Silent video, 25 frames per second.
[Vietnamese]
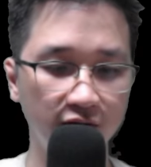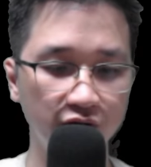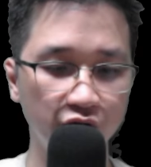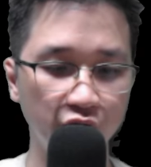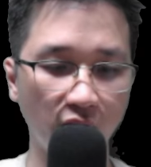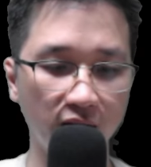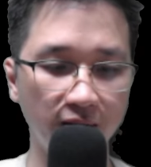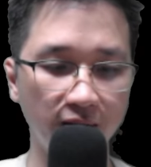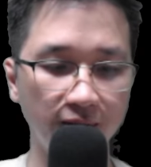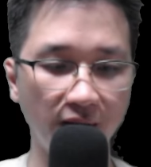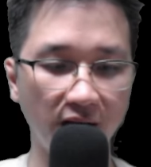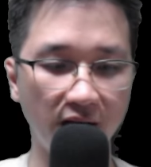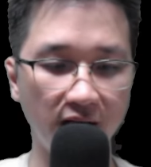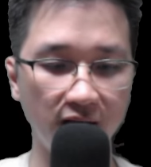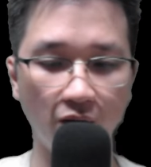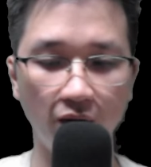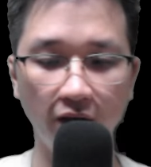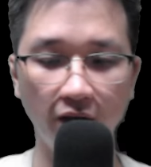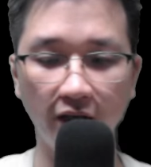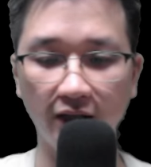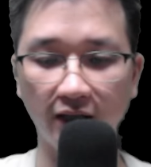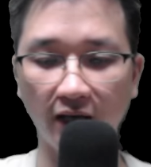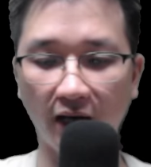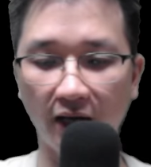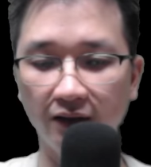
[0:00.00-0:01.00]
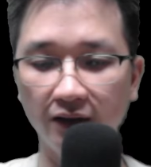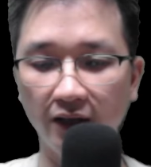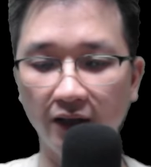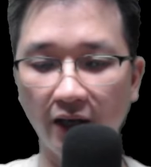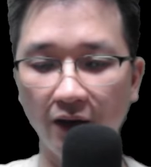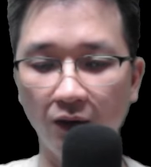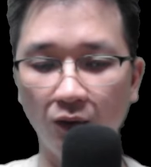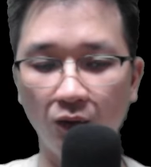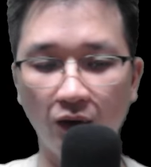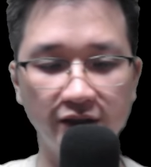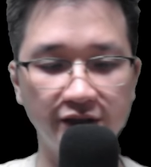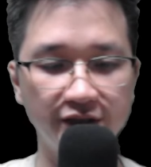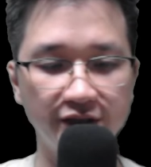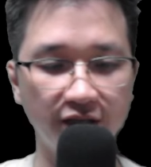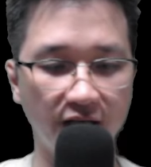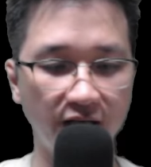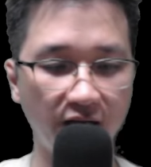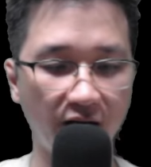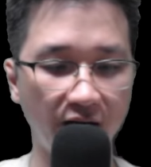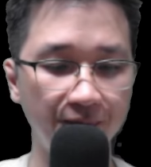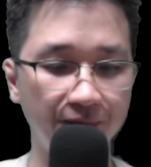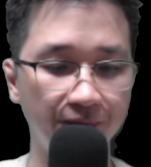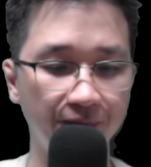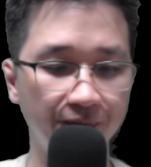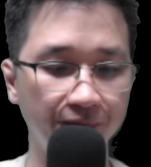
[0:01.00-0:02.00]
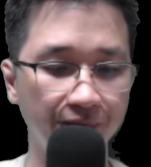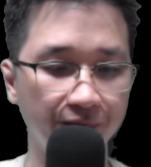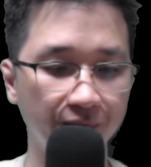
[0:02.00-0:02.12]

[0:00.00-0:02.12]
chuẩn bị đối kháng đế quân trấn áp.